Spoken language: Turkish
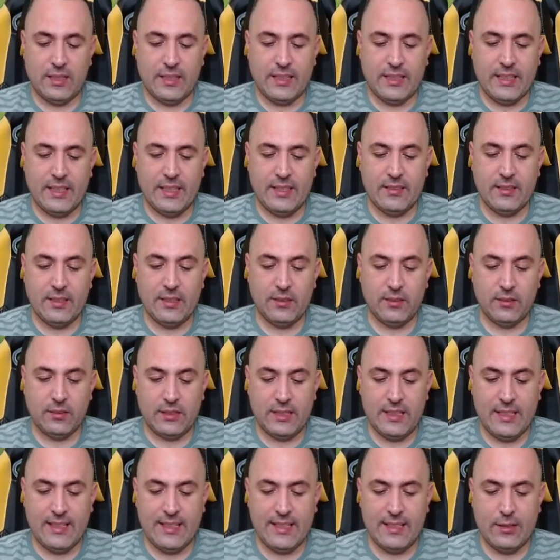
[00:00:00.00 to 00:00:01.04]
Harry Kane.
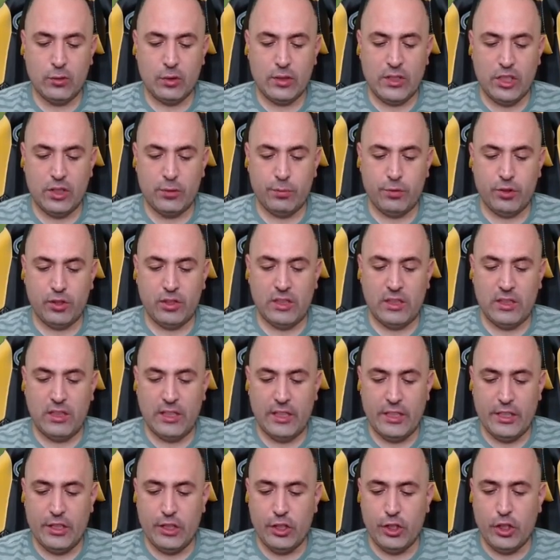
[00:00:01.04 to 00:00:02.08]
Harry Kane'in geçti.
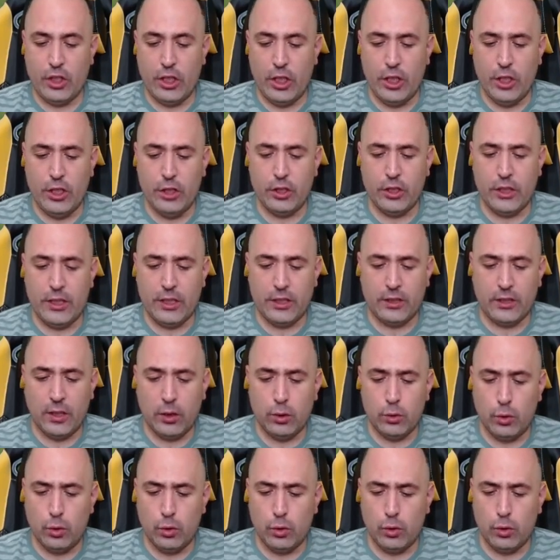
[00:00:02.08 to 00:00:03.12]
Harry Kane direkten
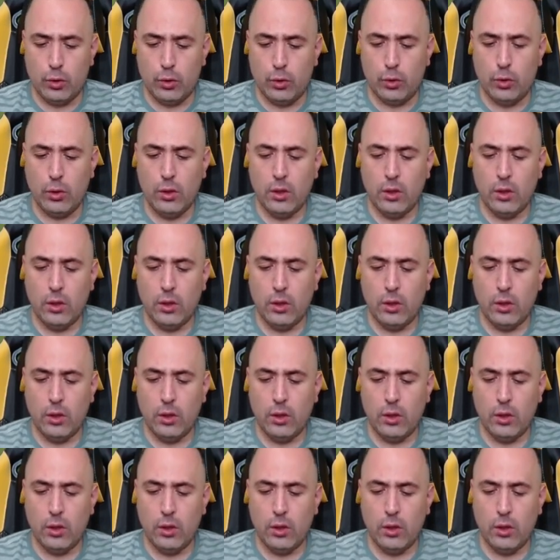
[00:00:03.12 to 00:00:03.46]
döndü.